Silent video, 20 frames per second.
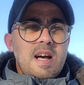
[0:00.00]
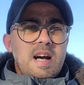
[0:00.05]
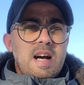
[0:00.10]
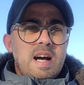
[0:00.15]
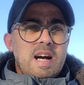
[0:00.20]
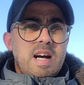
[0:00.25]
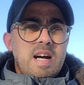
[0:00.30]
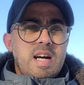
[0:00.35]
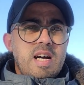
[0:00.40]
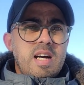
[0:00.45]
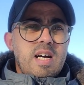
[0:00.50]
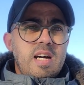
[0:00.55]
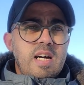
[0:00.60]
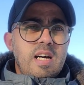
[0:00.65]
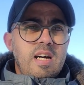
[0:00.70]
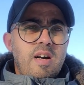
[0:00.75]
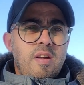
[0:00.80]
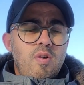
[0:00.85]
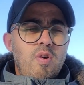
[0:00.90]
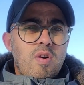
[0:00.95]

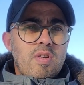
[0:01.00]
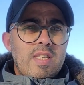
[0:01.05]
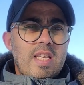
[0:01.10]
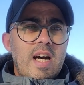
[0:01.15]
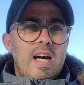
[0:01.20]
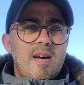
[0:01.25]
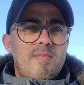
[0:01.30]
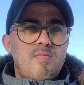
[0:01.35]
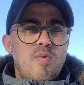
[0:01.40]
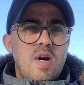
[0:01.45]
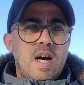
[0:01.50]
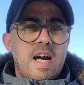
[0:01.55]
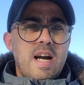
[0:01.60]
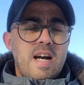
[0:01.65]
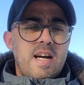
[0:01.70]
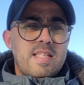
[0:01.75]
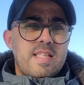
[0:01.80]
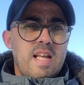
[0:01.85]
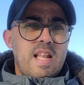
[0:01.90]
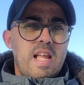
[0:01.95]
آه، رخصه
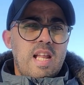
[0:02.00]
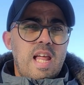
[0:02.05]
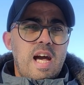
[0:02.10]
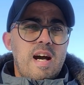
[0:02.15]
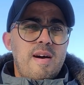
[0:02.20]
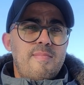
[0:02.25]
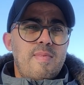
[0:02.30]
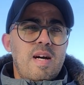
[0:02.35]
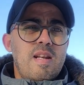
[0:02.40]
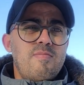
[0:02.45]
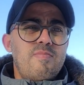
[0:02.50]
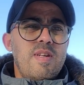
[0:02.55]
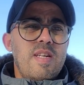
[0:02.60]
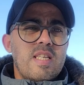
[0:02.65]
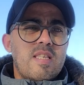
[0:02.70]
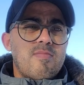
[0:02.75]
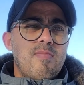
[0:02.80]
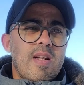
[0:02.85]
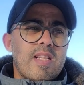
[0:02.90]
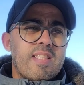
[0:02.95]
مؤقته للعمل
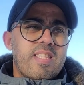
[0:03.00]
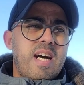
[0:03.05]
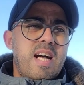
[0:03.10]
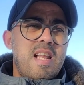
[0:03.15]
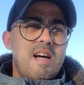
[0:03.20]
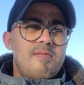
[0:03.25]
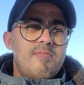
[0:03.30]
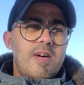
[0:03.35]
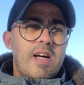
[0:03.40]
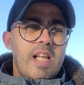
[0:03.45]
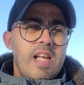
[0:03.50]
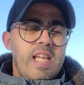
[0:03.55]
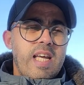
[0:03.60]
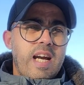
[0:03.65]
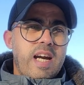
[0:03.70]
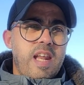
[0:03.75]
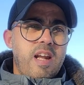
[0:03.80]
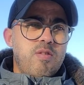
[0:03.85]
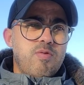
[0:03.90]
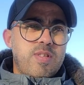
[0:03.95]
بالنسبه للطلبه اللي
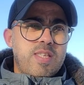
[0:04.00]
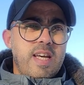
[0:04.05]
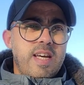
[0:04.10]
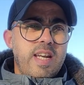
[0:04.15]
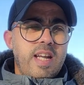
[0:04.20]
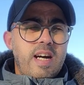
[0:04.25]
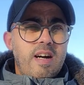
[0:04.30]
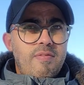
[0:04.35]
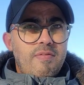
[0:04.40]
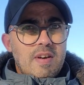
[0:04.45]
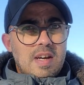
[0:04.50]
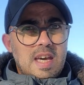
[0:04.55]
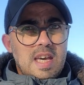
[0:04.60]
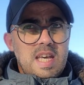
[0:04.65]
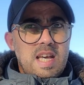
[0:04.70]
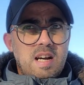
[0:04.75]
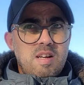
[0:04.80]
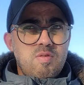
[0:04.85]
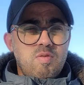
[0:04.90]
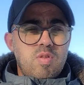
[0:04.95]
قراو سنه
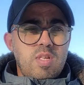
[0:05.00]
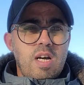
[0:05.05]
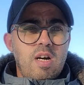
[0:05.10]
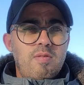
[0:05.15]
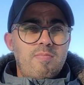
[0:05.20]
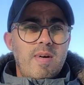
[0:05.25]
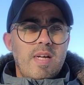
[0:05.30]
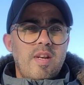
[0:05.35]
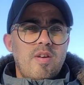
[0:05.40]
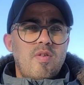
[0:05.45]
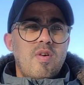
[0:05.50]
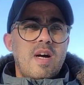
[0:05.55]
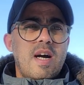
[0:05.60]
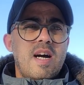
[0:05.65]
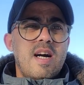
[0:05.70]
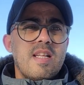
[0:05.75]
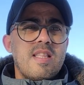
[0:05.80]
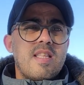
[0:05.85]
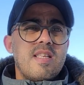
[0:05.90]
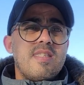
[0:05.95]
فكياخذوا حتى هما
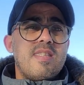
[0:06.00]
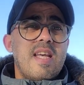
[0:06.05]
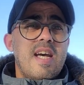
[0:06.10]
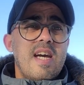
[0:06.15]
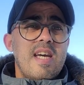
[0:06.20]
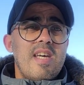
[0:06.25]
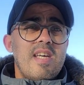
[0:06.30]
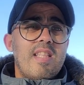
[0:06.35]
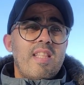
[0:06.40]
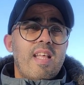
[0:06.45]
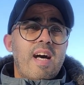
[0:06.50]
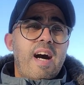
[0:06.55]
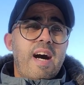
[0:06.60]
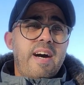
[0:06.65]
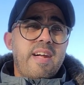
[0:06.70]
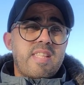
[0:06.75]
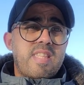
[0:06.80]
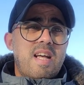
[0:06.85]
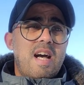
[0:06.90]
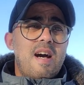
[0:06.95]
النقاط زائد
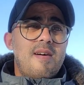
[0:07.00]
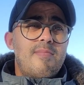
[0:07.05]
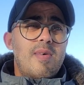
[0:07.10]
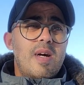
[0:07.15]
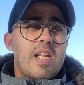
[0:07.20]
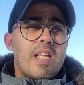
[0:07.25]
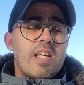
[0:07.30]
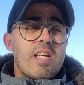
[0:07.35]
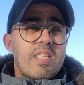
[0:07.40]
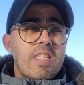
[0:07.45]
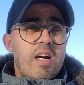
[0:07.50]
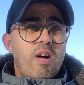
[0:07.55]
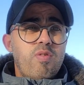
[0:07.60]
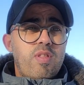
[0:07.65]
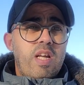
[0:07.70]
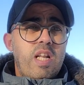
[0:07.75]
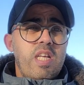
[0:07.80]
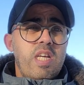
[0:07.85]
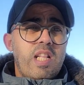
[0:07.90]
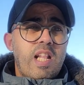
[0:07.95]
عرض عمل كتاخذ
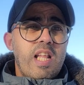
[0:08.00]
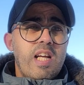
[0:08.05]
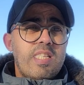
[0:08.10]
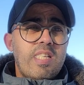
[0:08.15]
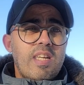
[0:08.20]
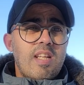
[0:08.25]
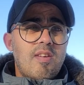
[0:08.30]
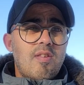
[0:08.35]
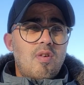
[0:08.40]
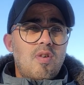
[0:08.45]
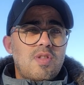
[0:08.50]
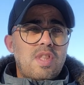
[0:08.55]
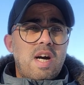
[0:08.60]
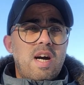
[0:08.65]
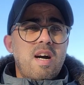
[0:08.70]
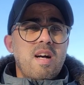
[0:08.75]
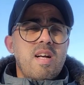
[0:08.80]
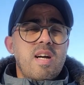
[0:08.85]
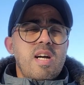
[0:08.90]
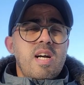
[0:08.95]
عليه 30
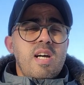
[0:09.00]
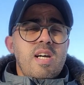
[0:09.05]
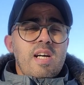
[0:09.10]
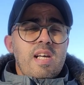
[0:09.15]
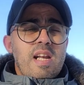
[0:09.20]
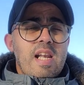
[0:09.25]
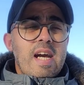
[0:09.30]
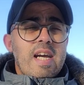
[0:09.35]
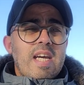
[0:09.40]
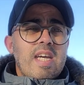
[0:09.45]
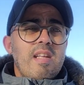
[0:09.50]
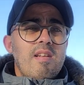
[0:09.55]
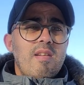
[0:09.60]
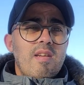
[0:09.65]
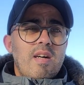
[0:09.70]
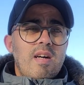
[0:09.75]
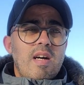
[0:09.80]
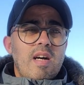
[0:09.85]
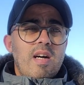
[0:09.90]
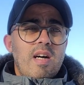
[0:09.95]
نقطه لكن
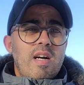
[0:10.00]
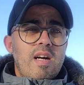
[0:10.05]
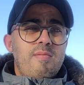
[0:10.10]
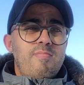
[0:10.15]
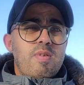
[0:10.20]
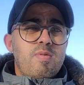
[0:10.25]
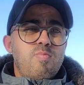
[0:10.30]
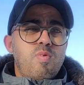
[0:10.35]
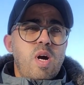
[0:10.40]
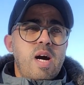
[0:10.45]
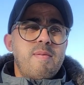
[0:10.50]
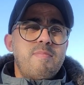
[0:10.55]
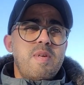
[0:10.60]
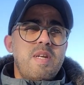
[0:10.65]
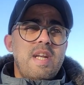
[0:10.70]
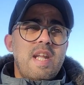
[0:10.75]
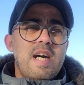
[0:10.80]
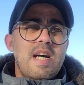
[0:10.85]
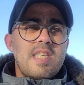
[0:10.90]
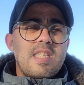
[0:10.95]
آه، مجموعه من
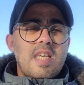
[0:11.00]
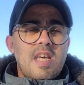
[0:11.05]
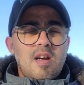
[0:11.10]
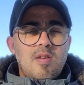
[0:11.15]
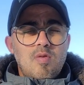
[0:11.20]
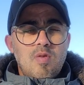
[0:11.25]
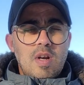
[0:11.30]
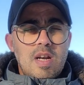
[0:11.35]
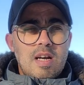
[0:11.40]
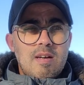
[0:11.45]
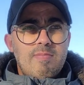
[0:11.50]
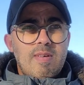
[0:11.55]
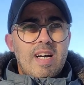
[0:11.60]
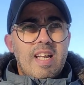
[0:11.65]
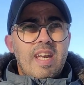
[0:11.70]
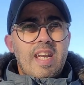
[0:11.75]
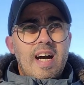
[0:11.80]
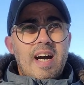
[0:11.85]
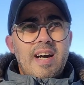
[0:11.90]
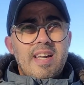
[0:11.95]
الناس كيقول لك
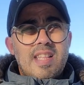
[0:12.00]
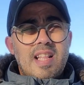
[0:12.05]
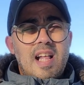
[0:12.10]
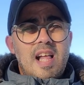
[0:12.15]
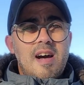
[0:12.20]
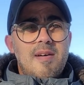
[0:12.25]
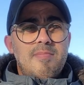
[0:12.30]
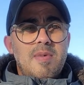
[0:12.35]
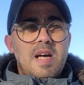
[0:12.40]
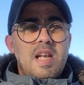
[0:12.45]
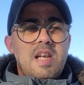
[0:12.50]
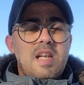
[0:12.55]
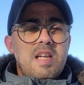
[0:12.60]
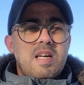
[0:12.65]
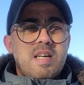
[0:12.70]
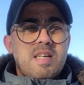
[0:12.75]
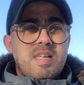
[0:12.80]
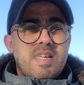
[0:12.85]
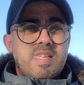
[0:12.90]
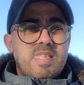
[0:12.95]
بان عرض عمل
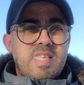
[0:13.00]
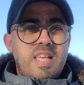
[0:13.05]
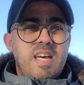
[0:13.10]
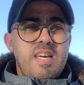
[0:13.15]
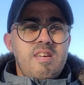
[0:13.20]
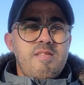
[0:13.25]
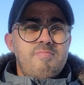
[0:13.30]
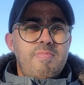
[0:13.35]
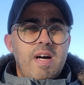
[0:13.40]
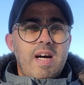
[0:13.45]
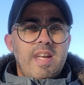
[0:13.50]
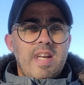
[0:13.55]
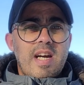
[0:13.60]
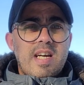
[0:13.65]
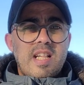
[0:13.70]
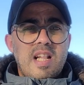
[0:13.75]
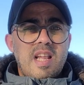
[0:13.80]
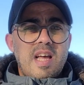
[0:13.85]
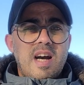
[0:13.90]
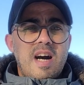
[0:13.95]
آه، صعيب انك
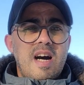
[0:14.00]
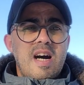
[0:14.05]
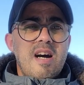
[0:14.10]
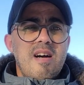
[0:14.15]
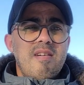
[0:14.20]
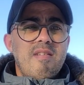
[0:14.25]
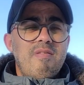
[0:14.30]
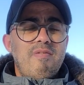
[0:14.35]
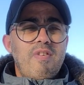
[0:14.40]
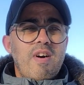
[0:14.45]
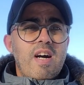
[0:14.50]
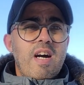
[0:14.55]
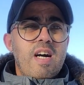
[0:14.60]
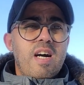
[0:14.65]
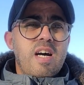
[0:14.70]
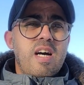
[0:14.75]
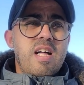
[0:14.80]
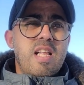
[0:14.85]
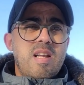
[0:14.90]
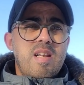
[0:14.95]
تلقاه فهاد
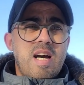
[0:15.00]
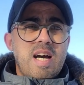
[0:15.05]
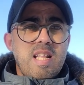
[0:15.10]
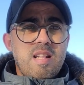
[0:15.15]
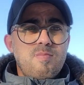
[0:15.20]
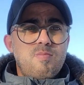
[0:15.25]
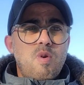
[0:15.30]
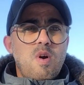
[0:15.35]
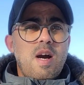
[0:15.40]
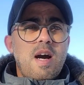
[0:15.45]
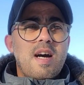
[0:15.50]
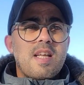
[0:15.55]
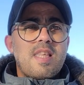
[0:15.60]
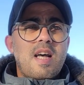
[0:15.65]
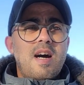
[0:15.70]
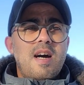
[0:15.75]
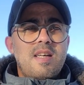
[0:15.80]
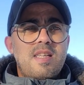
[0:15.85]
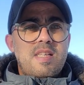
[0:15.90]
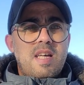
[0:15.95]

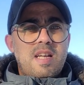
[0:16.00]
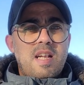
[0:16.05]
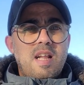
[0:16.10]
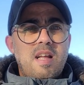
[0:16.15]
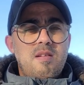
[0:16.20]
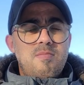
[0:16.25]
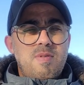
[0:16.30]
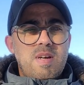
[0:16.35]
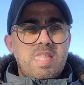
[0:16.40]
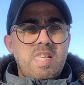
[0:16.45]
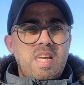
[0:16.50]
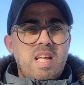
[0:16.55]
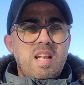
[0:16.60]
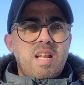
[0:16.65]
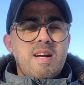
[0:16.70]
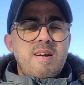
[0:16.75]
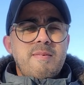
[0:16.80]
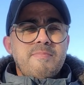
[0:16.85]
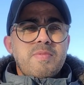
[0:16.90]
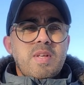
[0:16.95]
المقاطعه ذاتك البديل
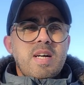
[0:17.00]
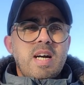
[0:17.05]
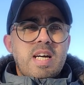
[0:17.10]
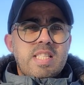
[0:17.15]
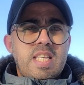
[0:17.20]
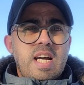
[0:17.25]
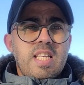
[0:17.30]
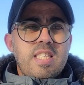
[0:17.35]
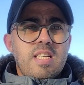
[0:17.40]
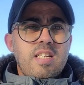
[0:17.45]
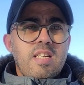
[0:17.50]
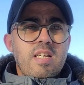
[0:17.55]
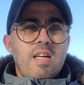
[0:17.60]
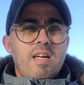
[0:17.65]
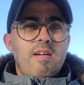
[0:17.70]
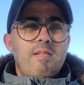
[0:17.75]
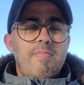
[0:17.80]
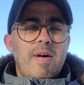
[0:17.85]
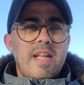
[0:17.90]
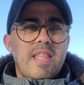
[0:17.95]
عطاتك
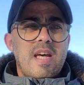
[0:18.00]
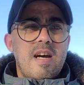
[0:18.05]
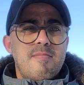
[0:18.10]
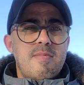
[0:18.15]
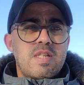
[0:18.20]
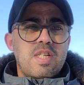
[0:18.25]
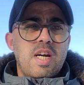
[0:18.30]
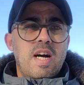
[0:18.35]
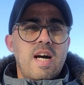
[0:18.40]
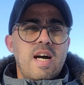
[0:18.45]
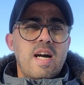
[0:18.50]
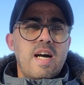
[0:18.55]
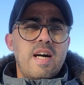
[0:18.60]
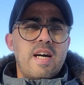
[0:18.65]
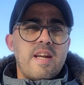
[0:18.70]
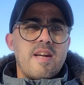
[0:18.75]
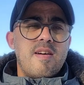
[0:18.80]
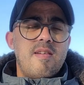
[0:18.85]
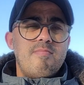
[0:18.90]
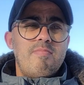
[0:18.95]
برنامج
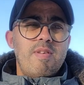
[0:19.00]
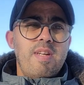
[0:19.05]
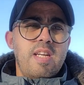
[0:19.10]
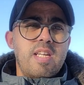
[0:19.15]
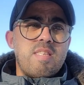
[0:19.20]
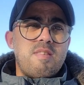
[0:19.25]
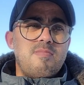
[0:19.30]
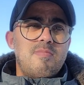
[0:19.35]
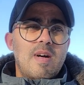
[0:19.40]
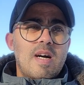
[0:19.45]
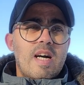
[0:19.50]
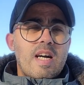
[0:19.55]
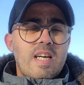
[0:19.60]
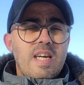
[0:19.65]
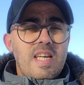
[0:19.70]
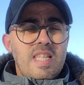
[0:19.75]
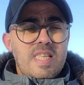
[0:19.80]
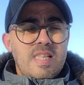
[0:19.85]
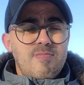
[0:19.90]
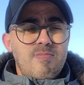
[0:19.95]
اخر بالنسبه
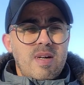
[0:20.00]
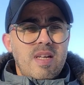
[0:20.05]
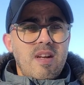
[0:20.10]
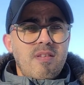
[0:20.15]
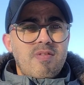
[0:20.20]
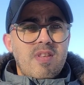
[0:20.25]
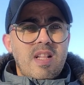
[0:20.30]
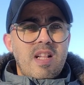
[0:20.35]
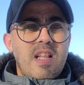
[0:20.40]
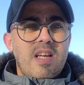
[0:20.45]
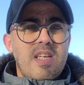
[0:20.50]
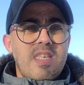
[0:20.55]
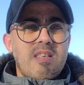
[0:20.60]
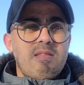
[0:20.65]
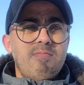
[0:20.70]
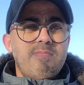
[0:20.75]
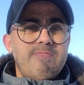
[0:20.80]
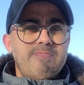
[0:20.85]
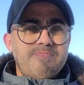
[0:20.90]
كيتسمى نفس الاسم